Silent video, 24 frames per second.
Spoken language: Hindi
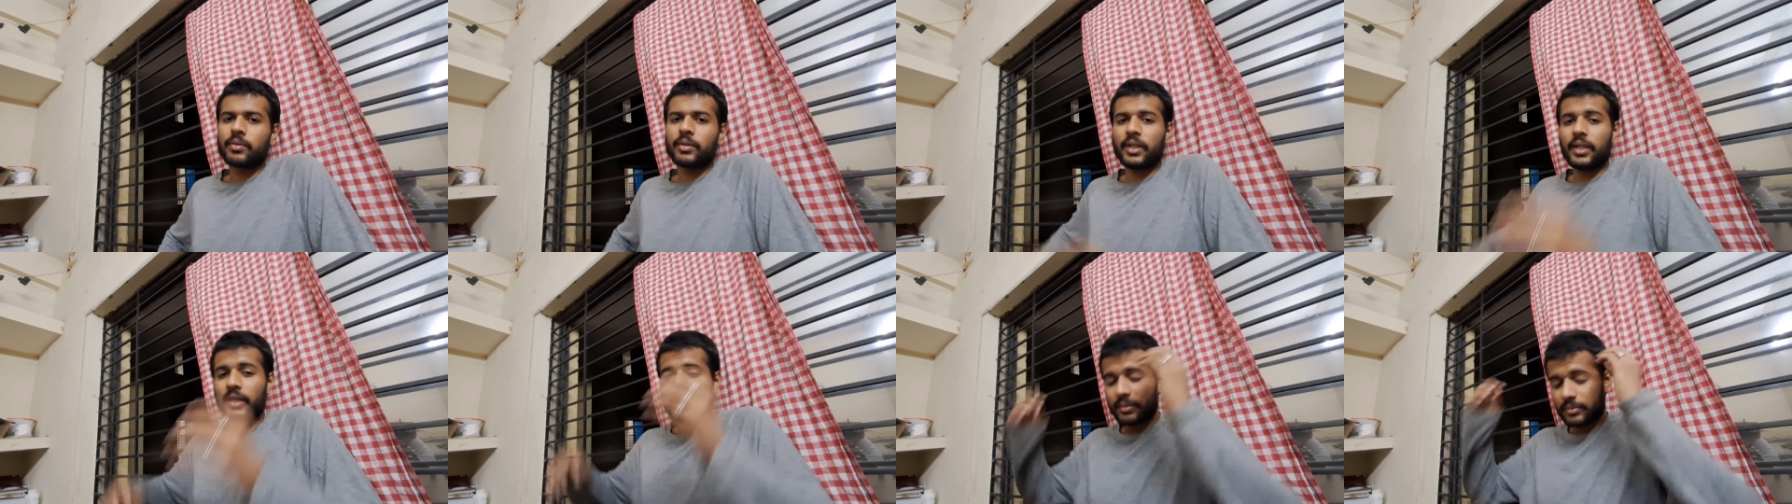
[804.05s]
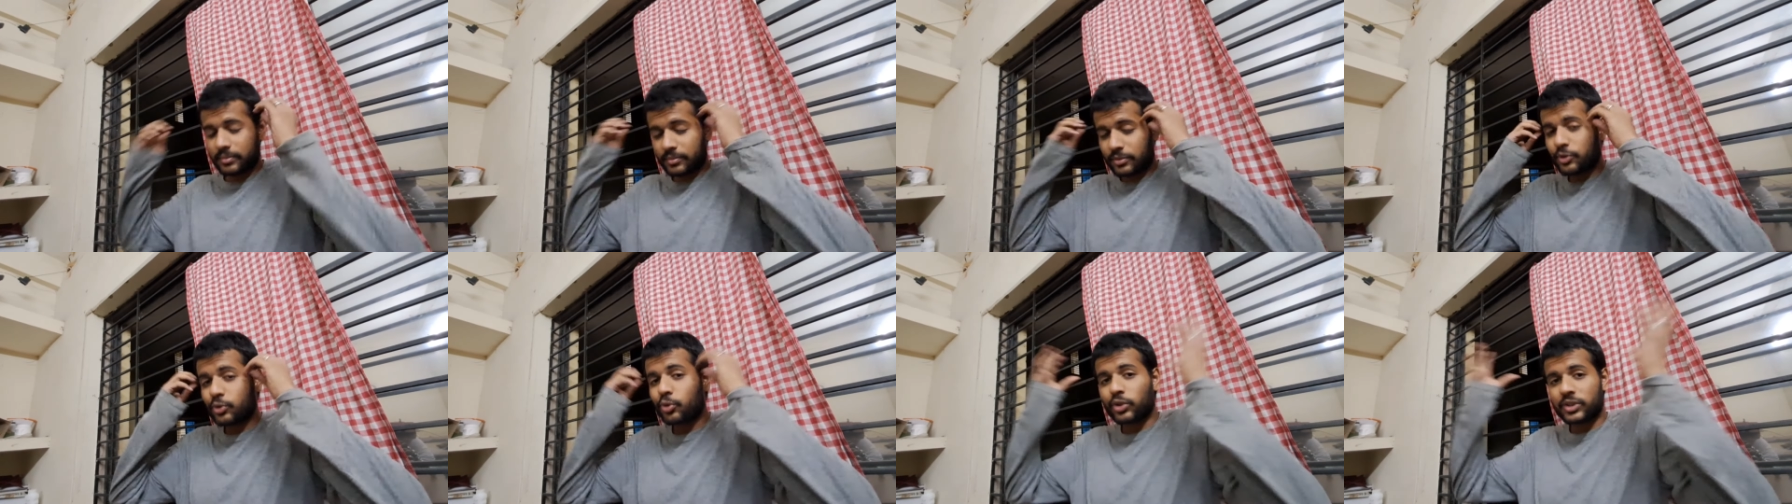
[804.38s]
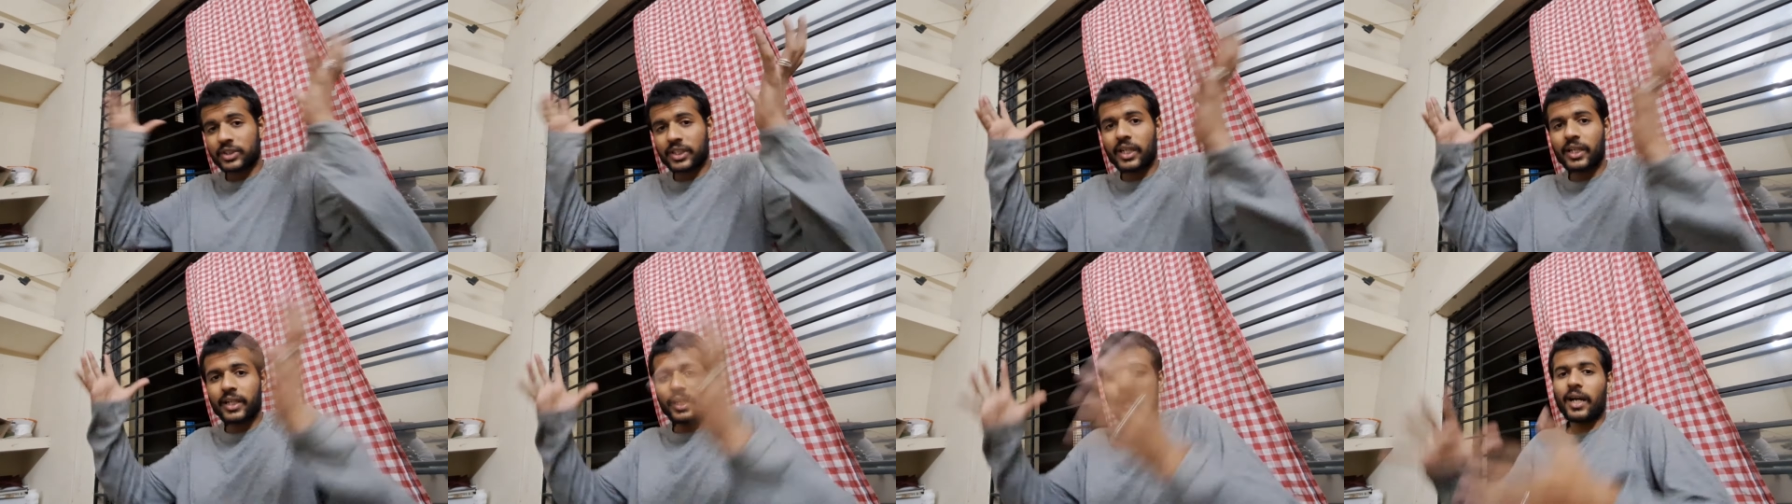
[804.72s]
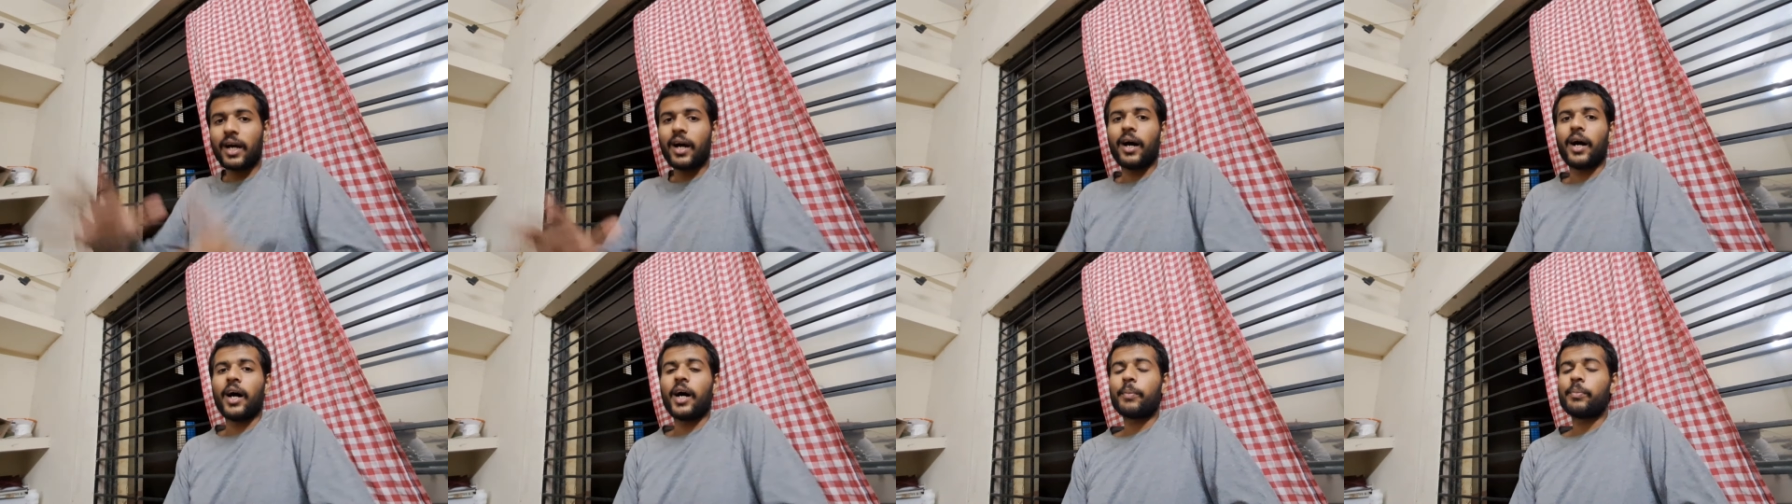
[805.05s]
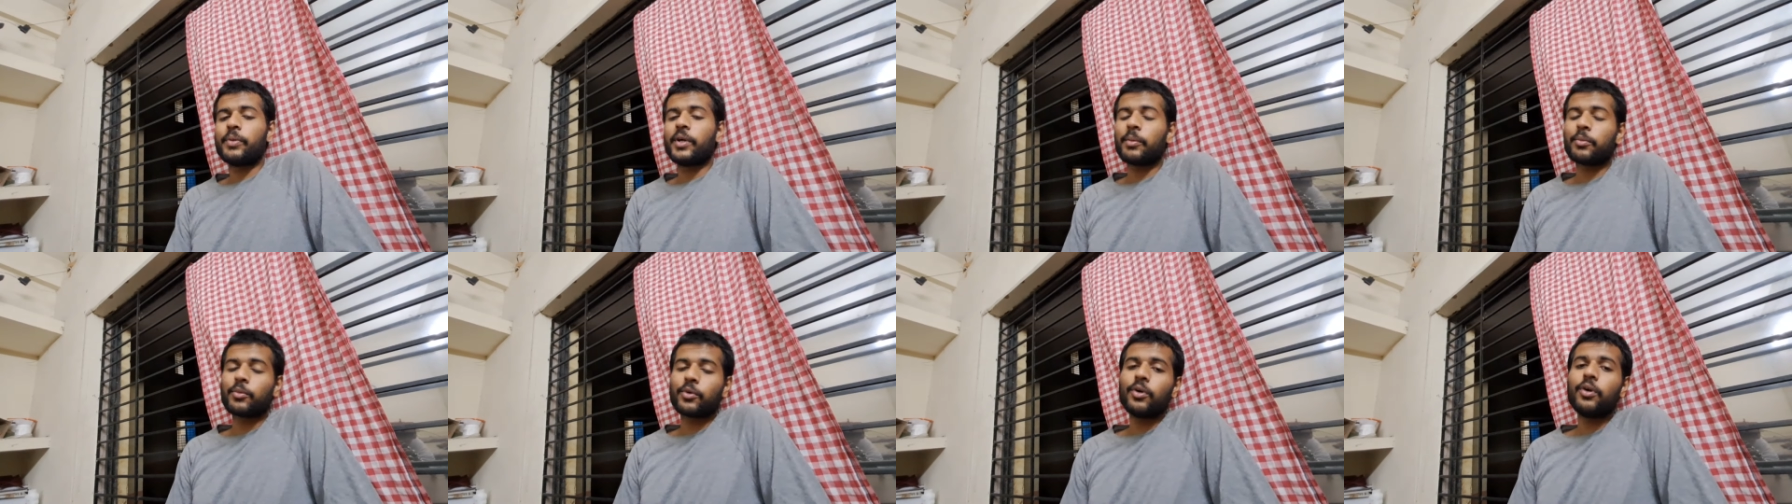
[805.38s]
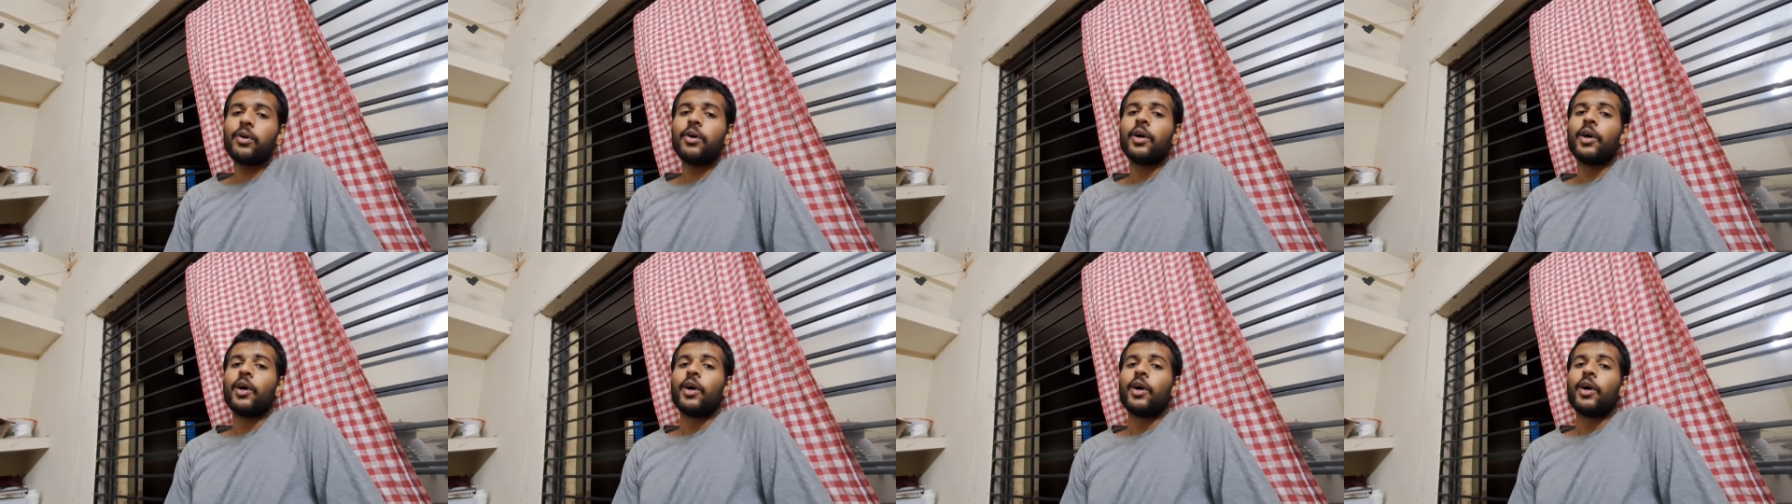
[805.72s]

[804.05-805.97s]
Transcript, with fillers: ने सोचा कि हाँ अभी हमको